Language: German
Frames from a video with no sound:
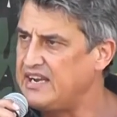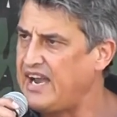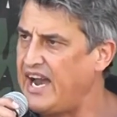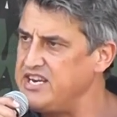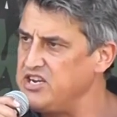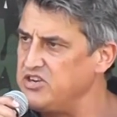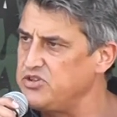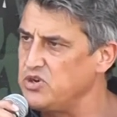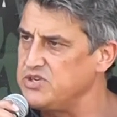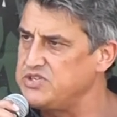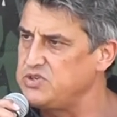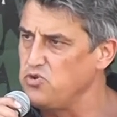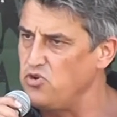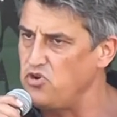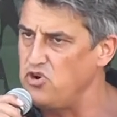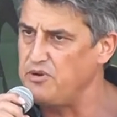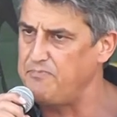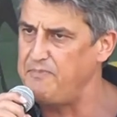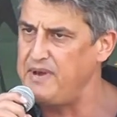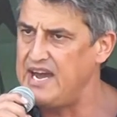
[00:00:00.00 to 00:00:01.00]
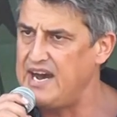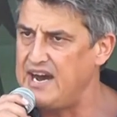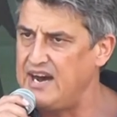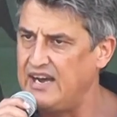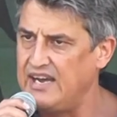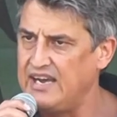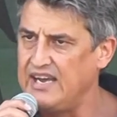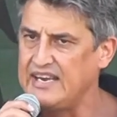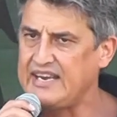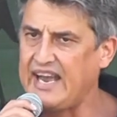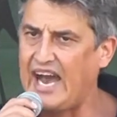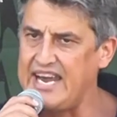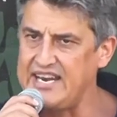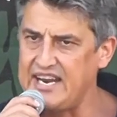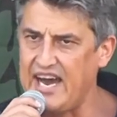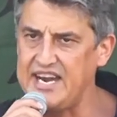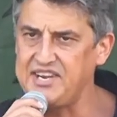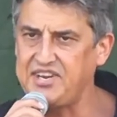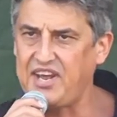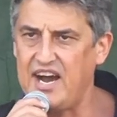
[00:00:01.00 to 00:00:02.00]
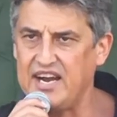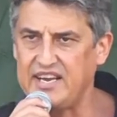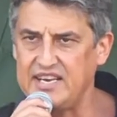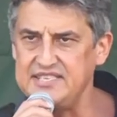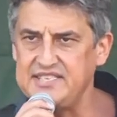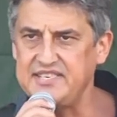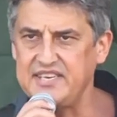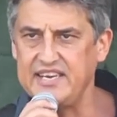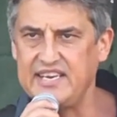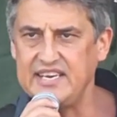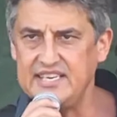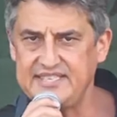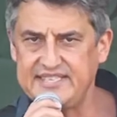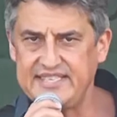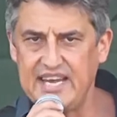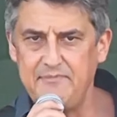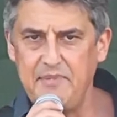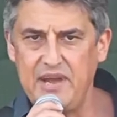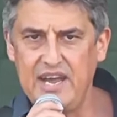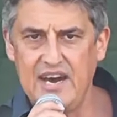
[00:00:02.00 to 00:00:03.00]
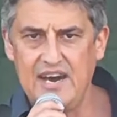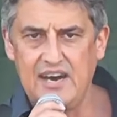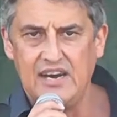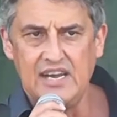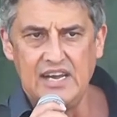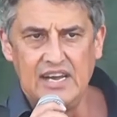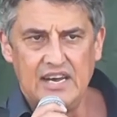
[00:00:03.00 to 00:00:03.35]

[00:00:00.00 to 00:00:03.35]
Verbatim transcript: keine Durchsuchung mehr, kein Eintrag ins Register mehr.